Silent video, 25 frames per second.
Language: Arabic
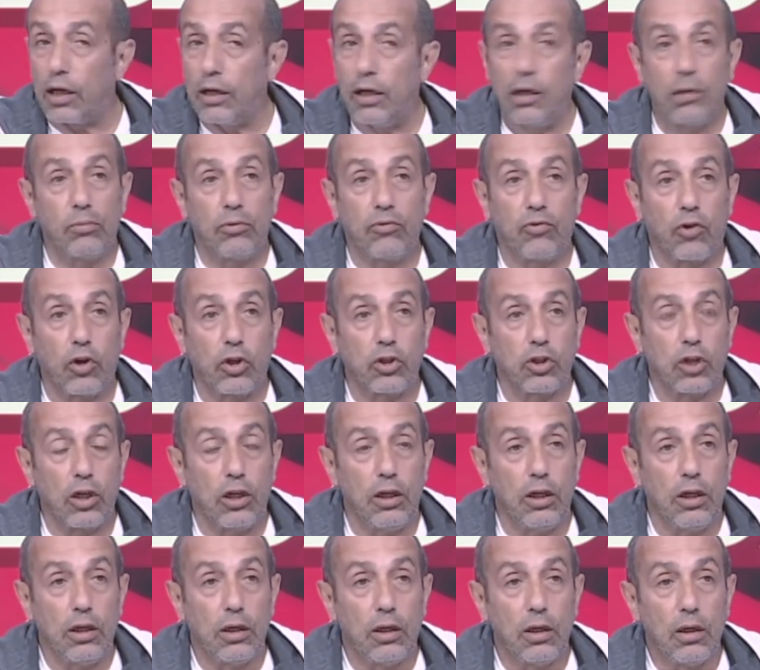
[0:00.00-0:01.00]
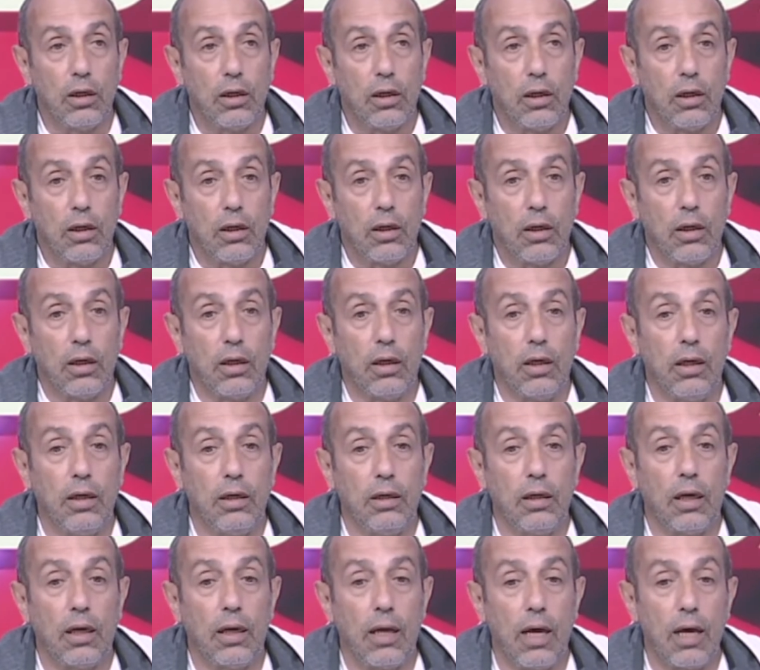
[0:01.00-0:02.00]
عليها انا ما اتفرجتش عليها
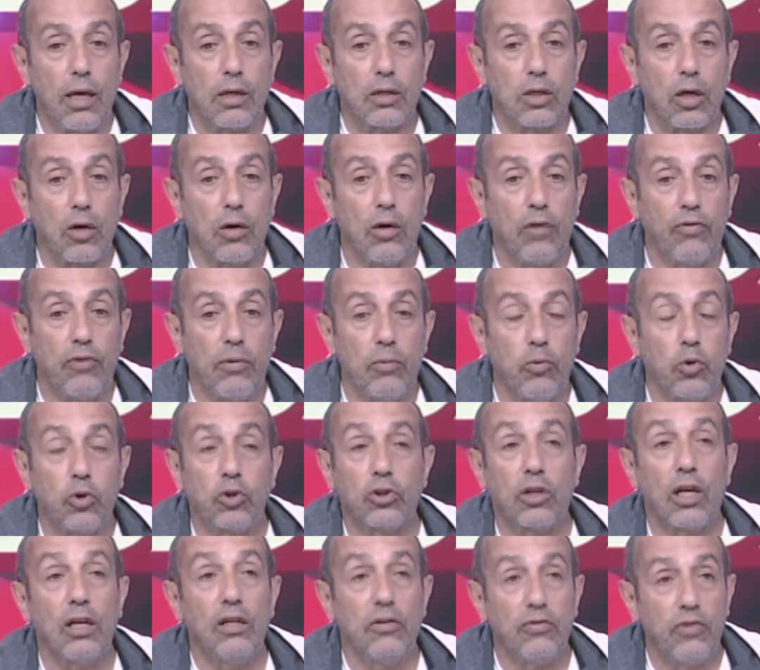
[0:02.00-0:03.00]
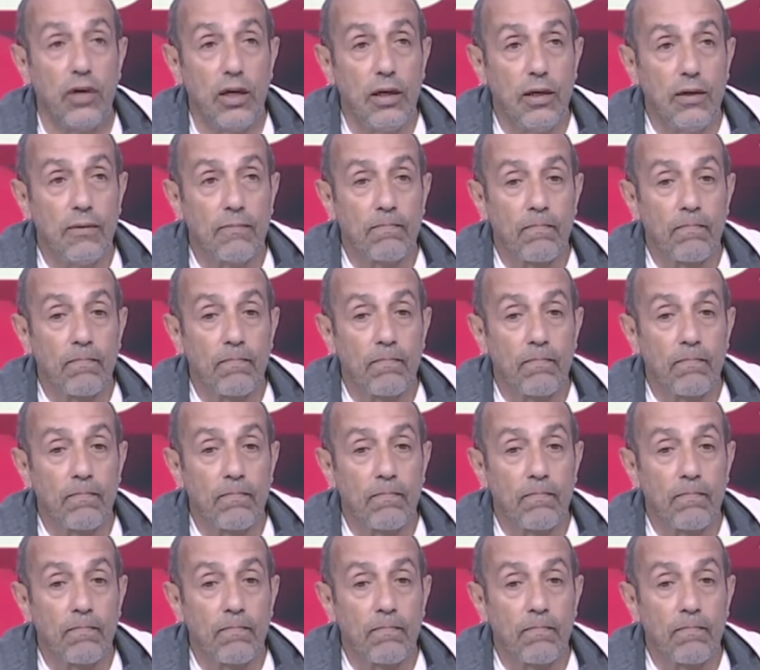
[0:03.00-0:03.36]
هي لها ثقافه مختلفه